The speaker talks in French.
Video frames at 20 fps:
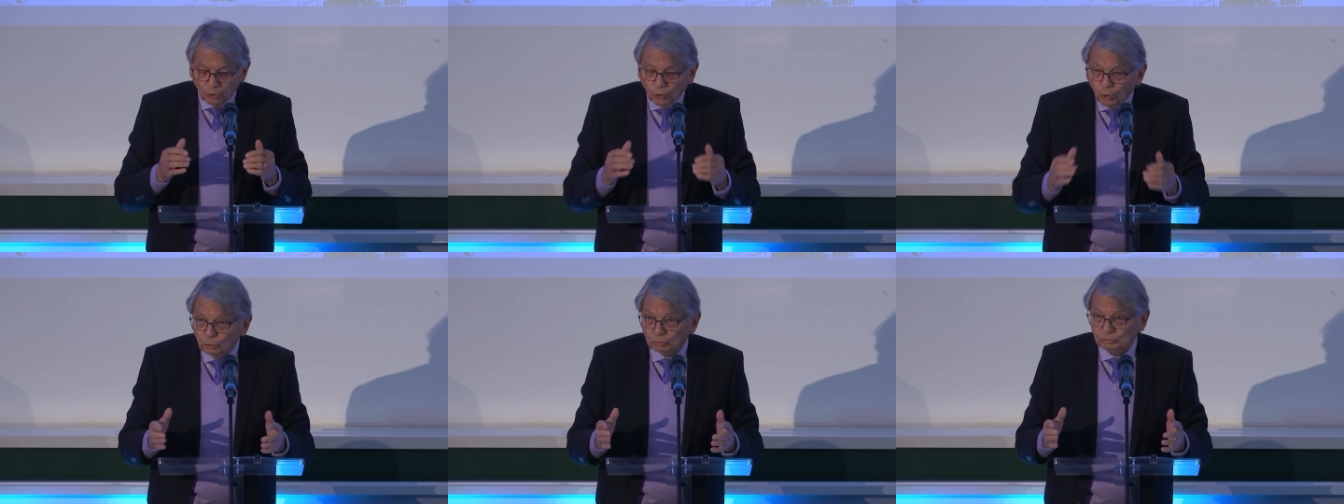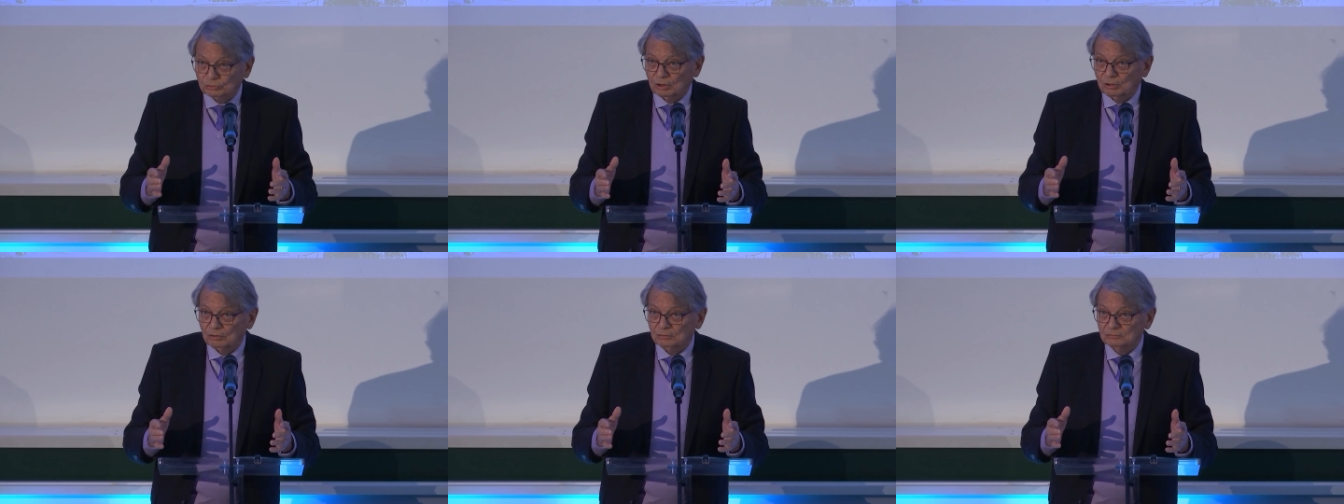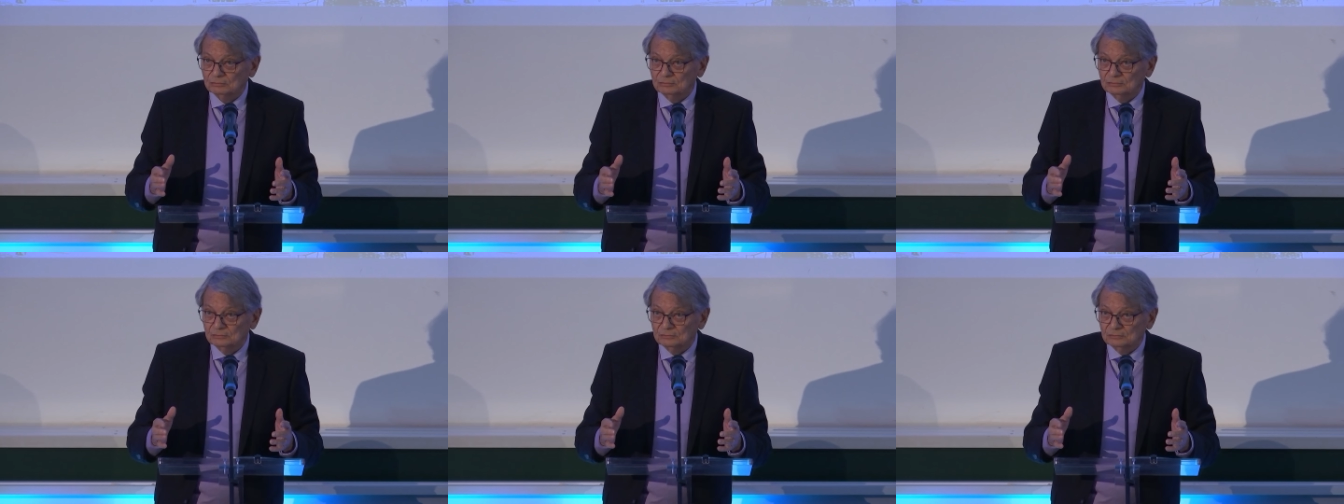l'autre,
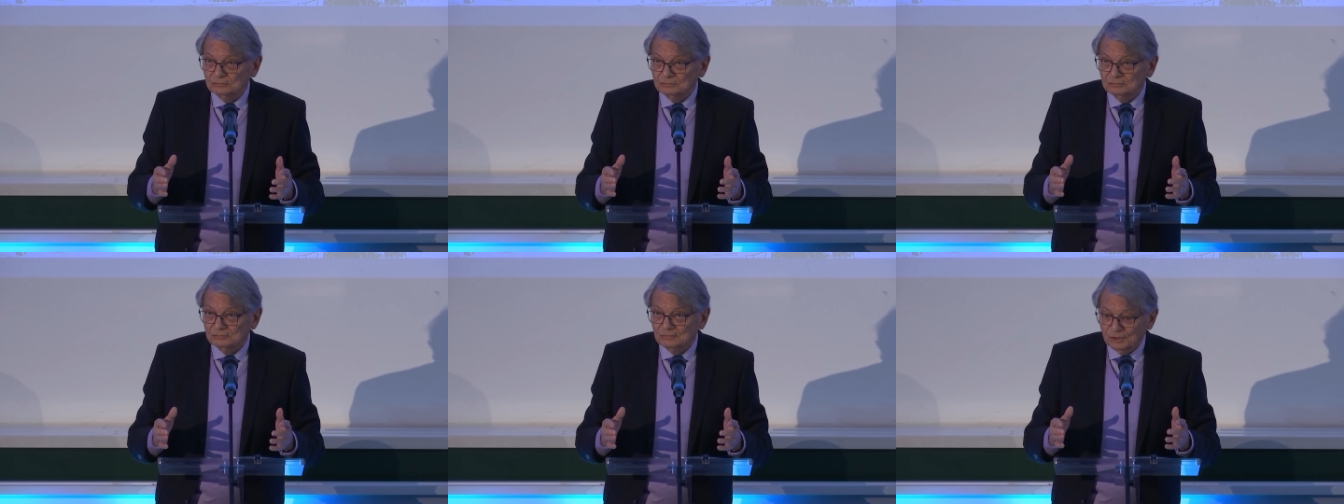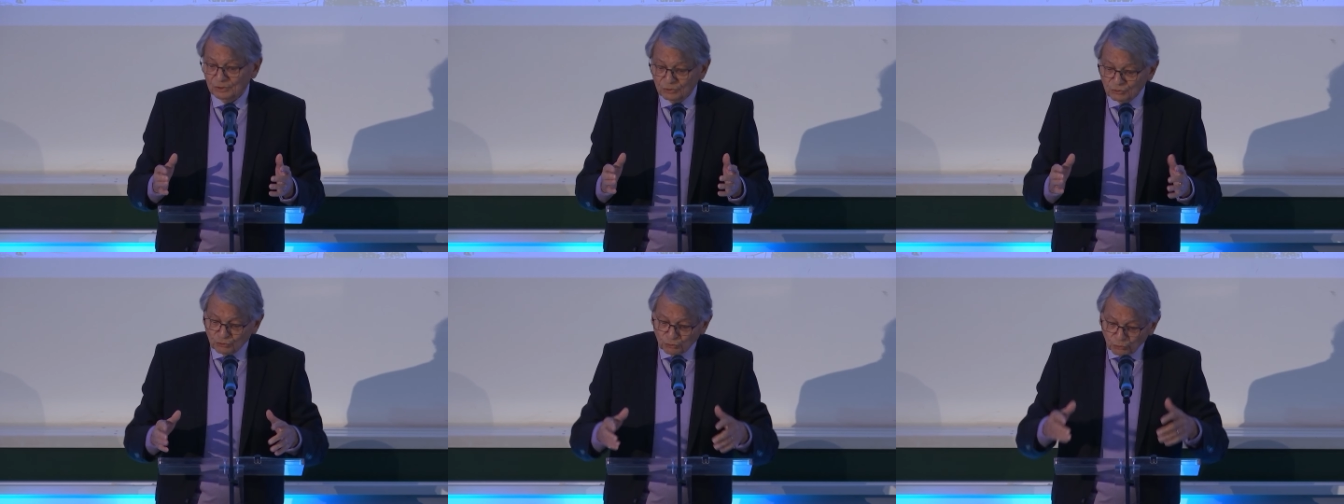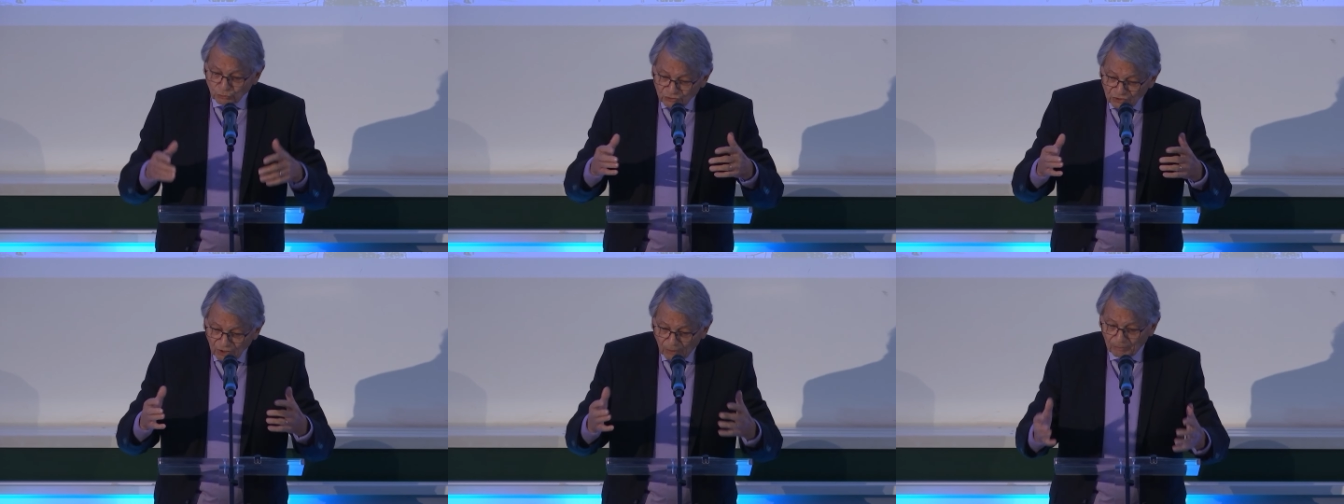
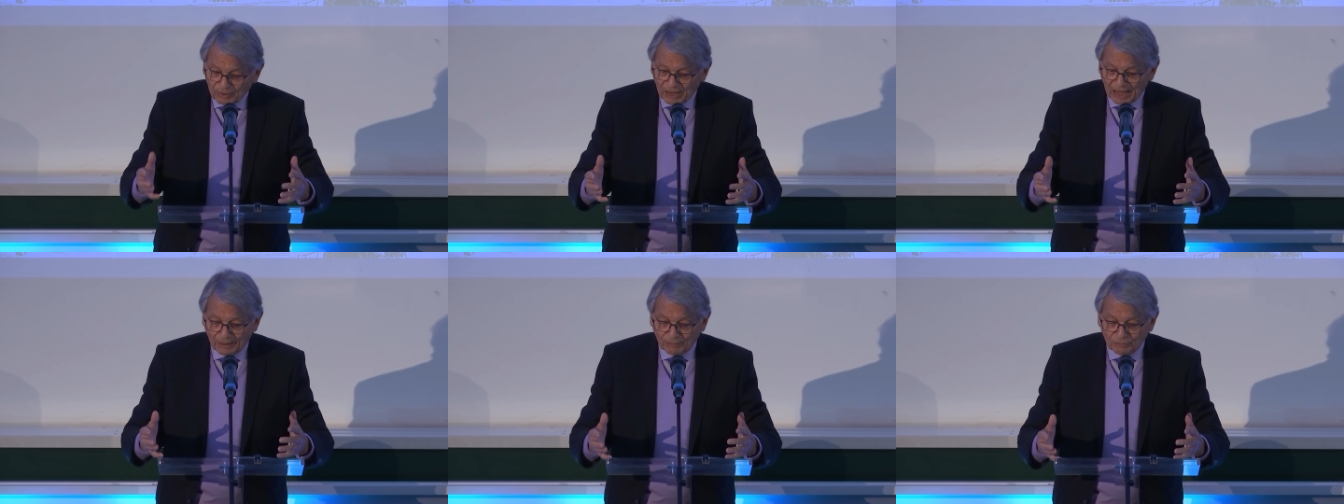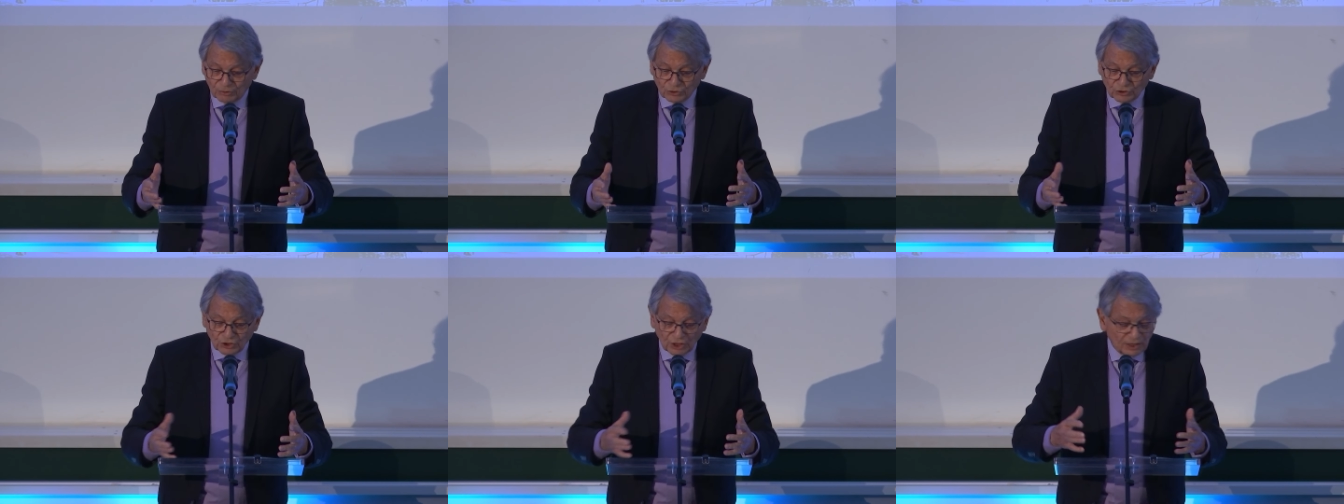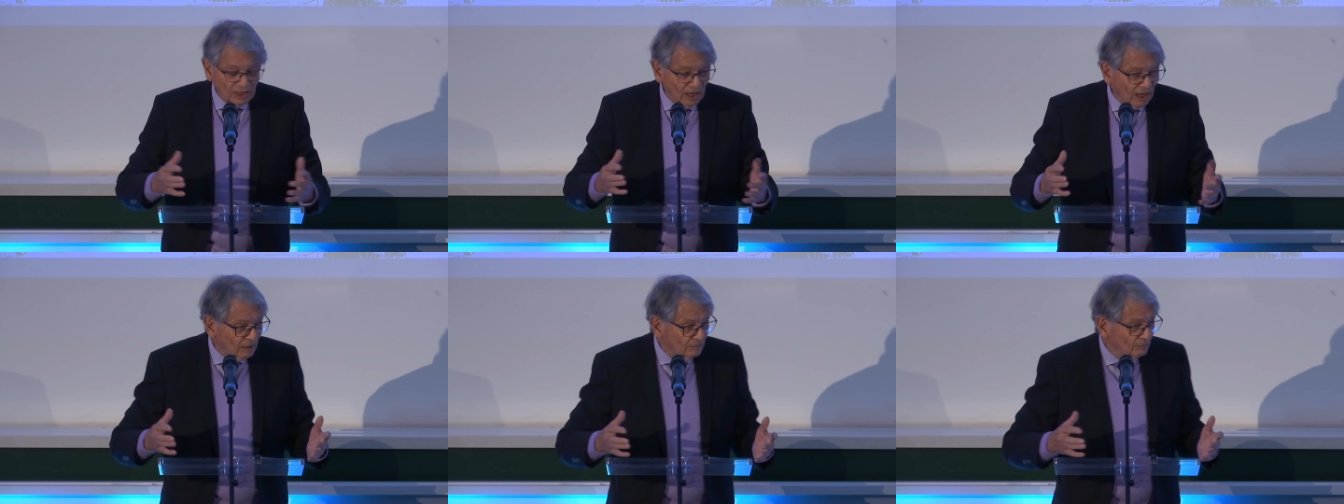son semblable,
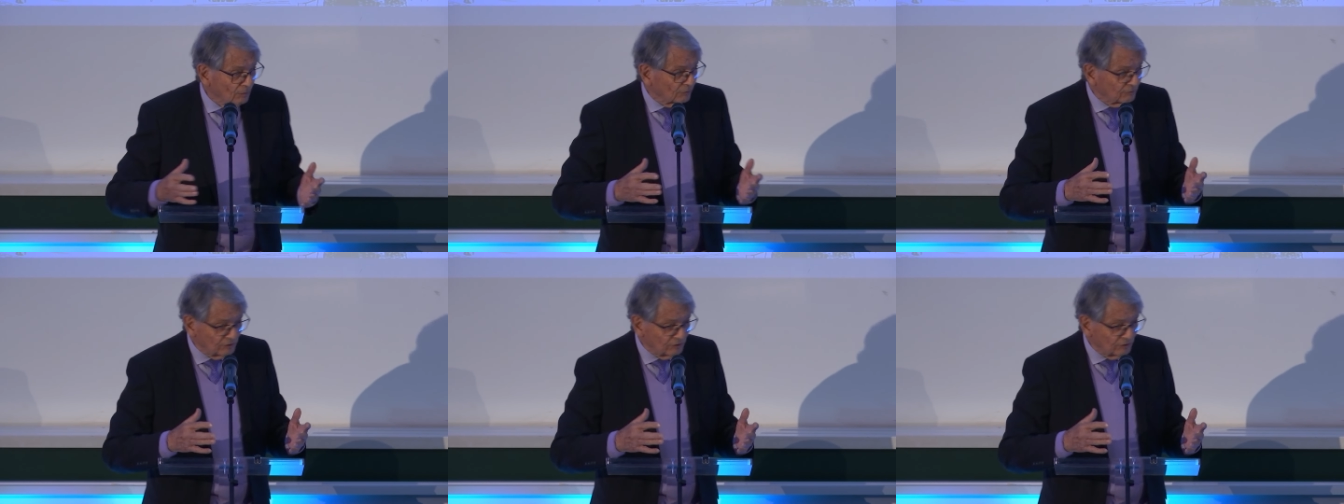généralement